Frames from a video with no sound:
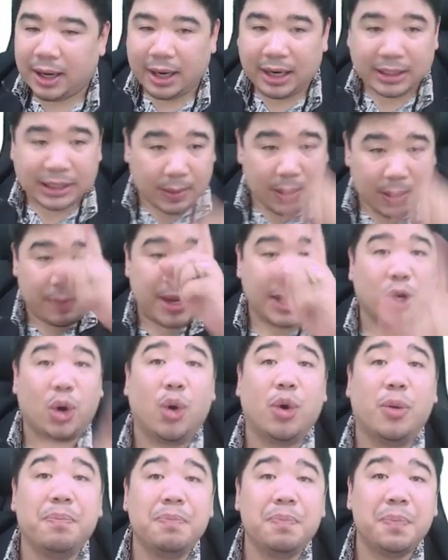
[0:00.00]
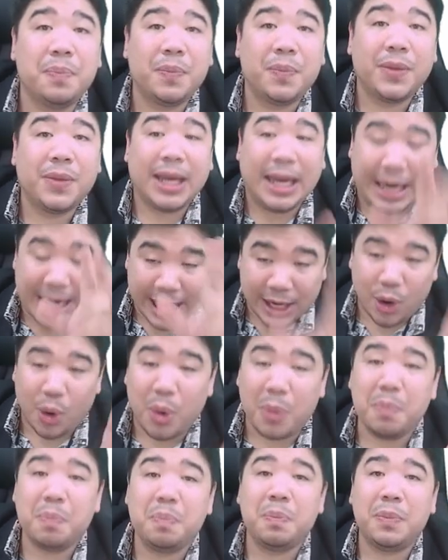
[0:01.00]
สำหรับในกลุ่มในกลุ่ม
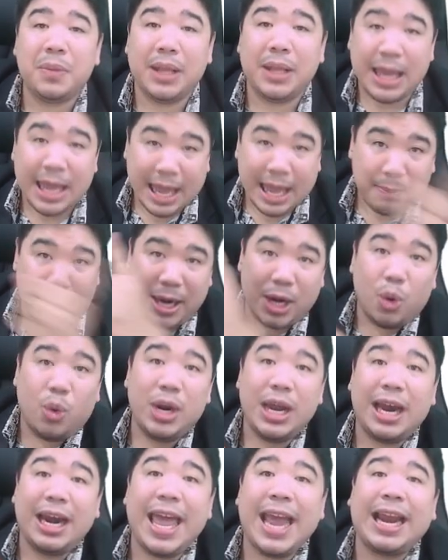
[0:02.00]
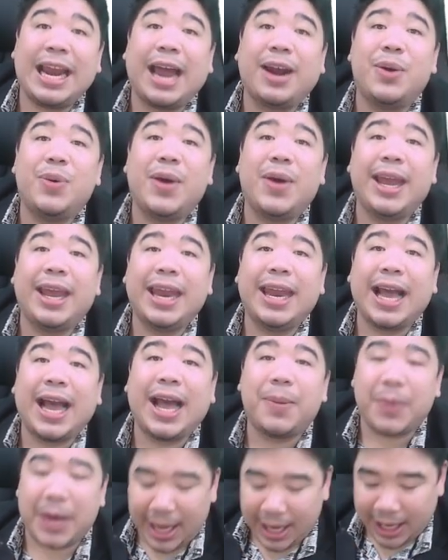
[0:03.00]
ไปดูเรื่องเลขหลักหน่วยนะครับ
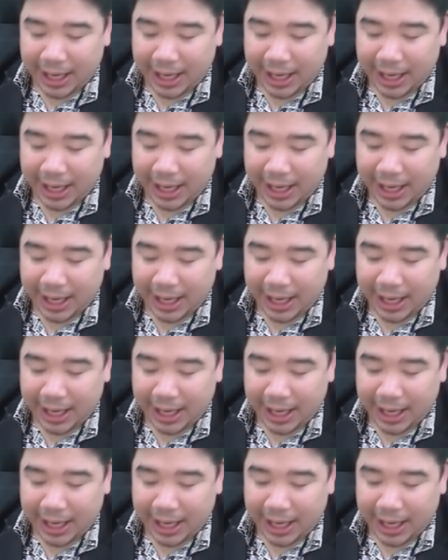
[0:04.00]
นะ